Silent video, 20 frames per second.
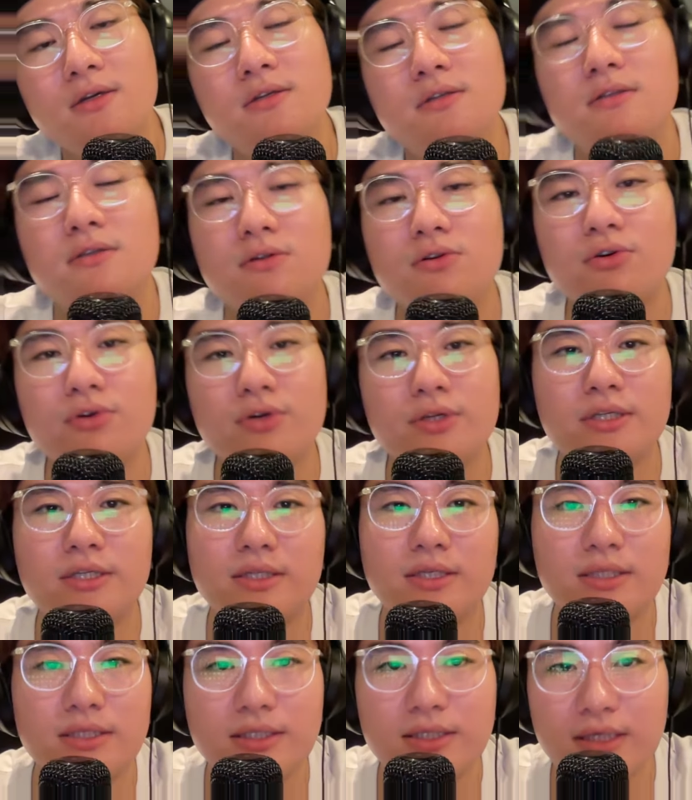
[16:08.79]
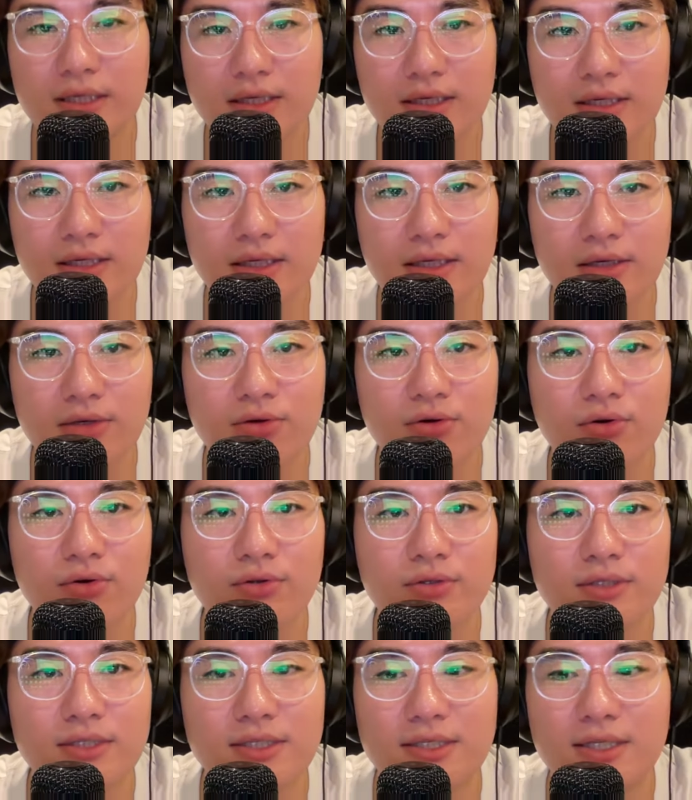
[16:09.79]
すごいし、
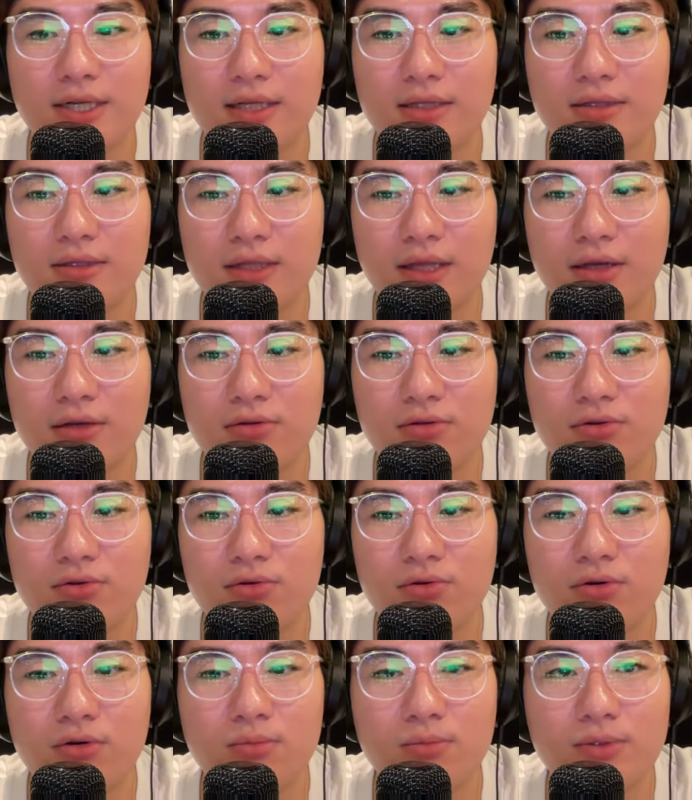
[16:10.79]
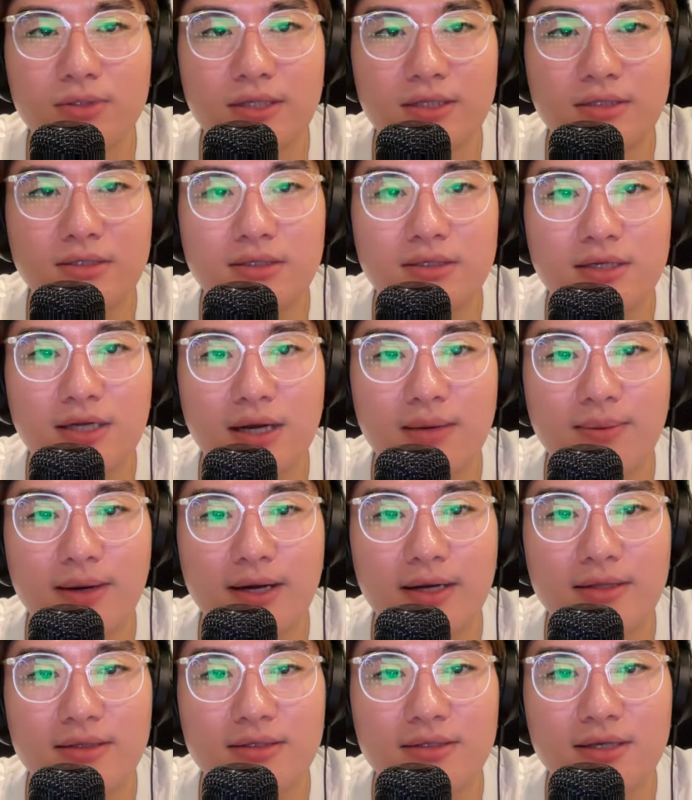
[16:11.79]
こちらっていうところもつか
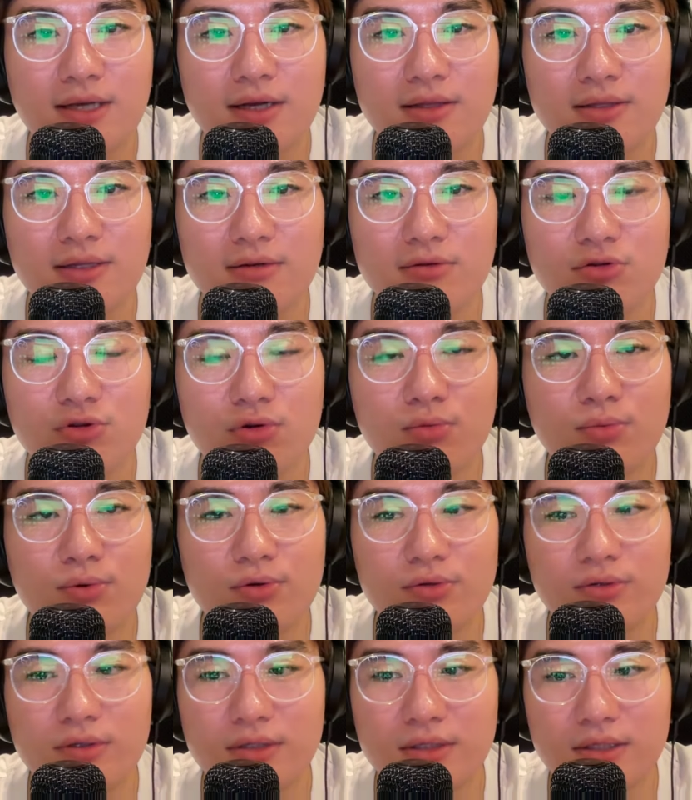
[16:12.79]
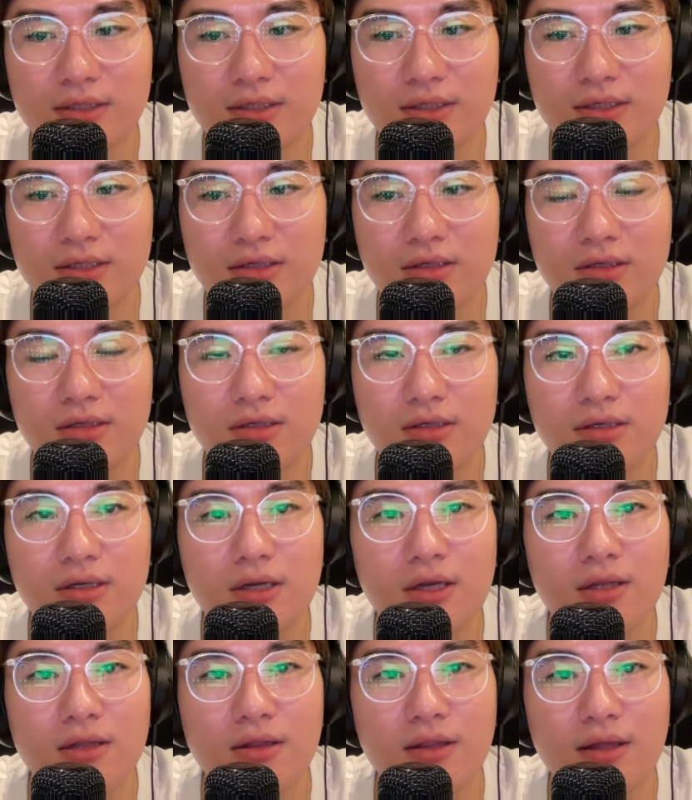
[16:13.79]
ま、掴んでると思うし、
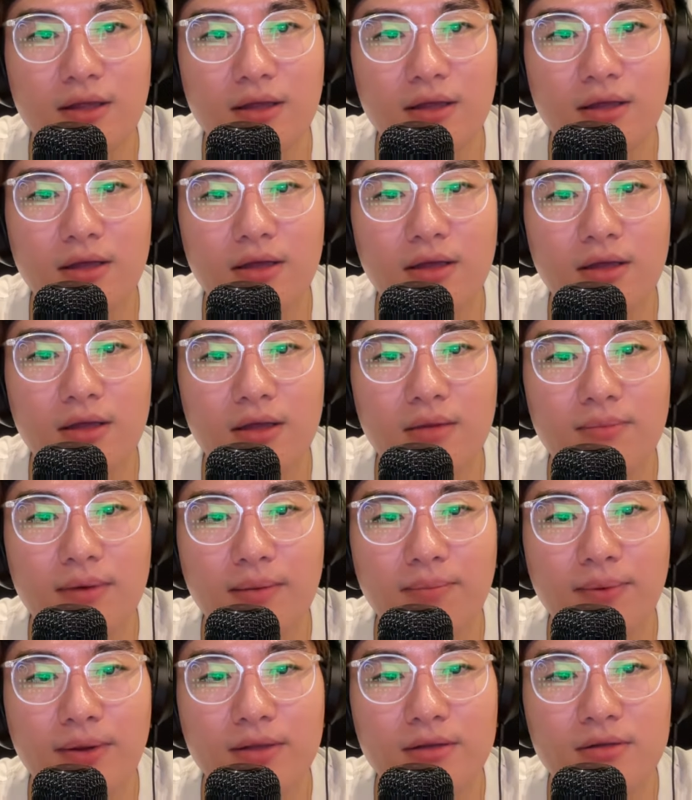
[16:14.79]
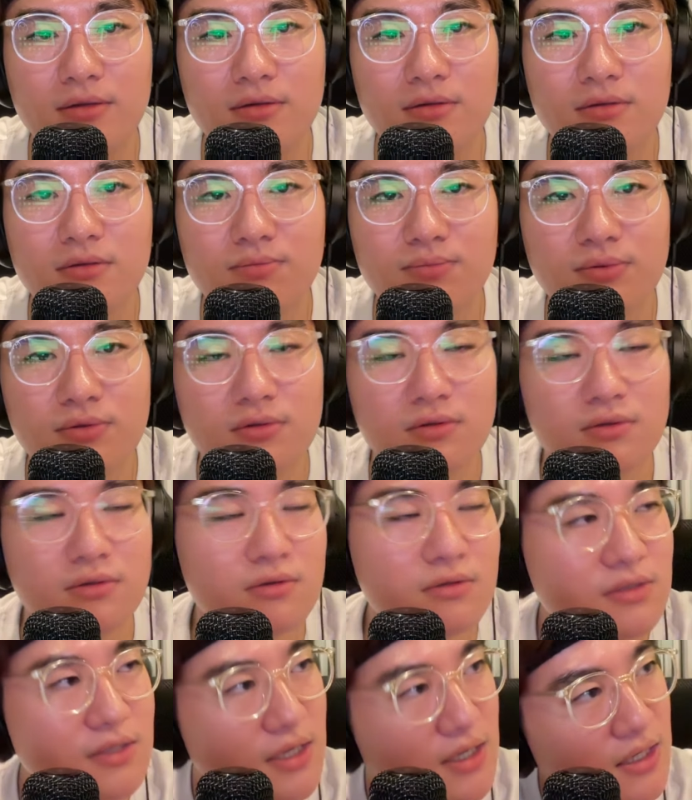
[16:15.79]
で、まあ、ベニューの
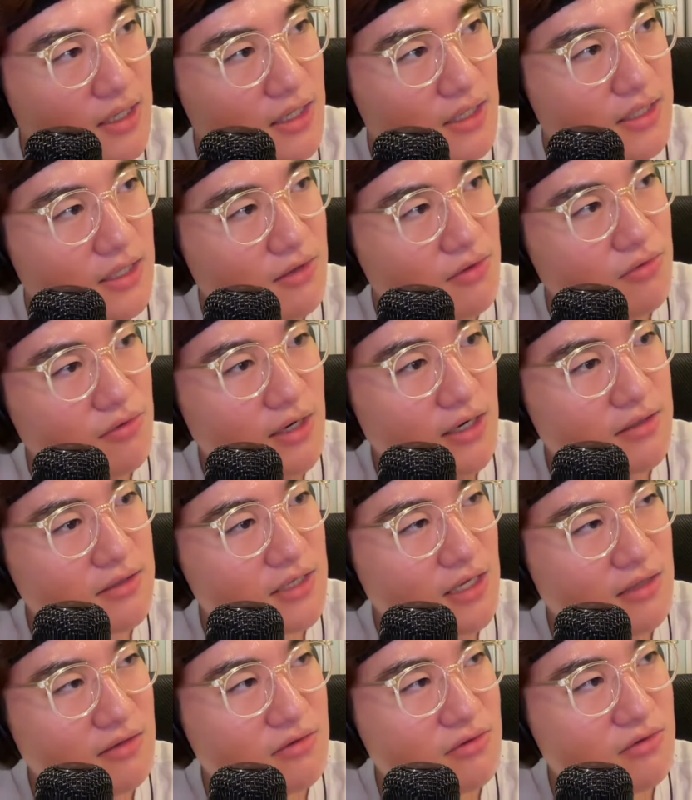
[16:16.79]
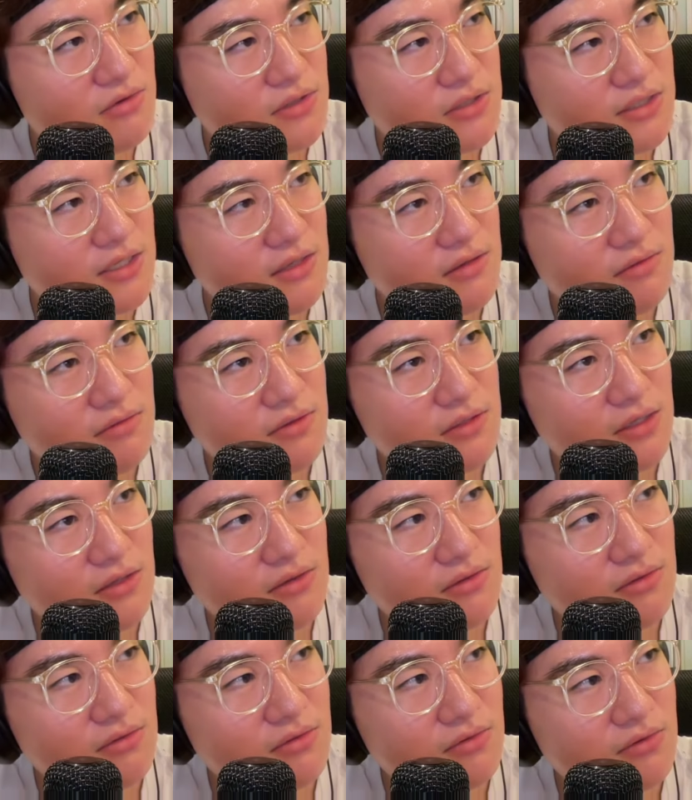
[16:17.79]
プロデューサーがね、紅白担当してるって
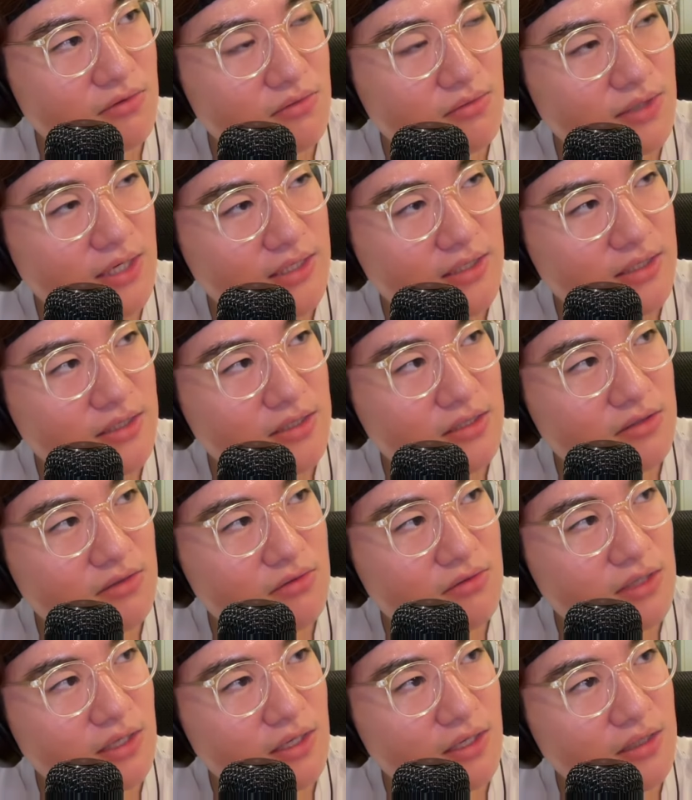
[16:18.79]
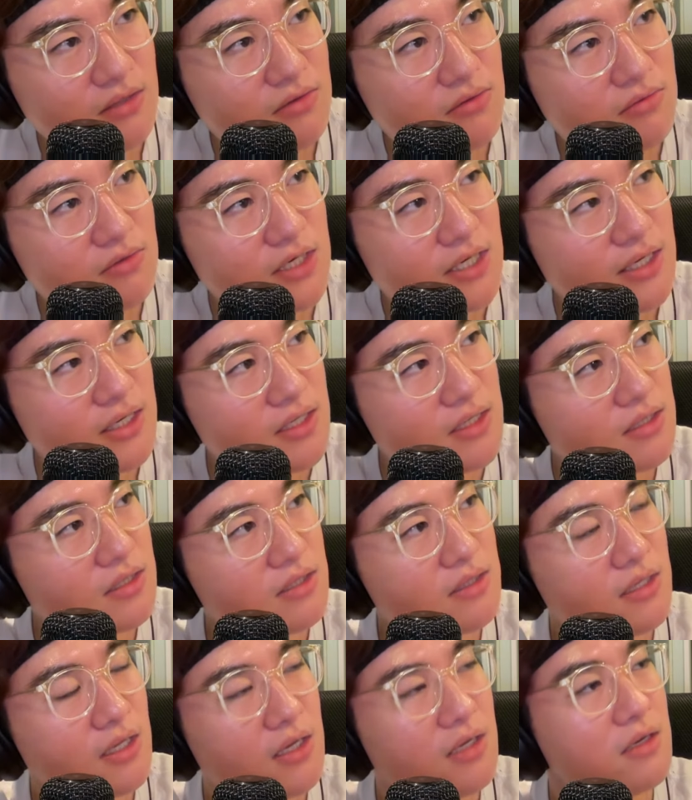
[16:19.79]
いうところらしいので、そこら
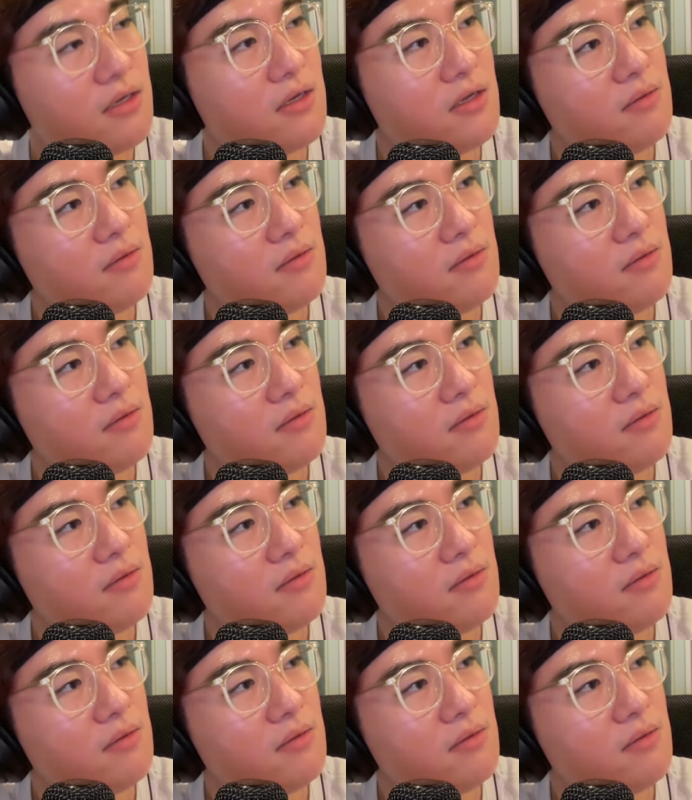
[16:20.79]
辺で、